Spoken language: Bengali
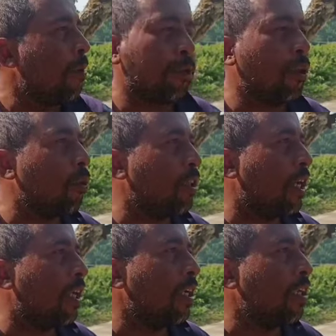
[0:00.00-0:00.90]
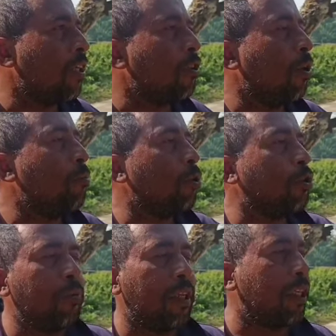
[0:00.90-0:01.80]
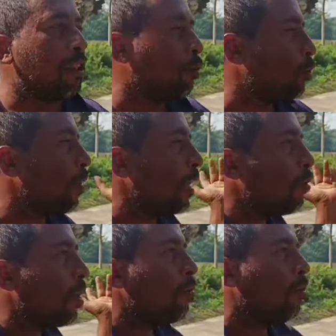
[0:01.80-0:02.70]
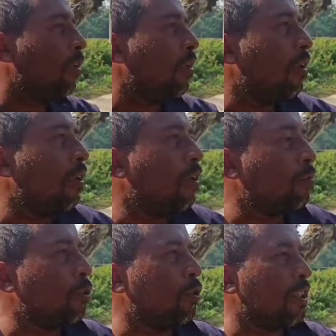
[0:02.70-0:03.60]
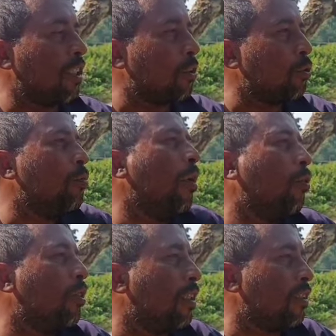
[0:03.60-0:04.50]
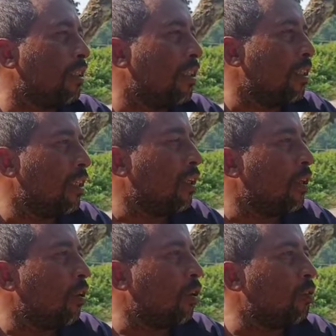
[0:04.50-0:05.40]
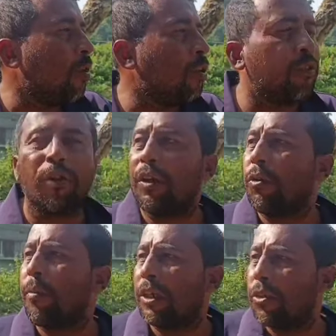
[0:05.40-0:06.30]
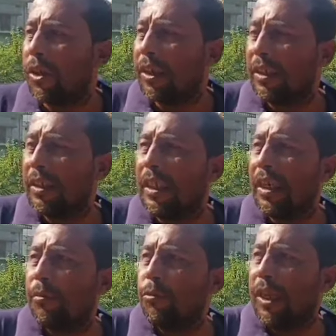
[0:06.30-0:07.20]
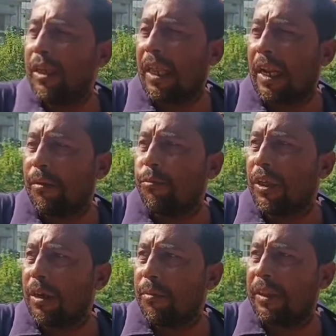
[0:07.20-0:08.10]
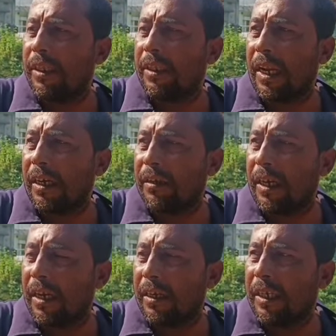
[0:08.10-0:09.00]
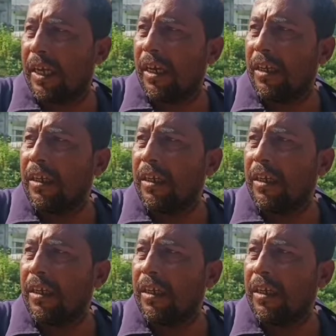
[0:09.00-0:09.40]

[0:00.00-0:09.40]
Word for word: আমরা তো আর কই যাই না হ্যাঁ, মস্তু বিলে দেখছি মস্তু বাড়ি বরাবর মস্তু দেখছে একটু ধুমা উঠতে আছে ধুমা উঠতে ধরে একটু ভাস্কর আছে যেটা আমি পূজার তারা পূজার মধ্যে তারা ইয়া টিয়া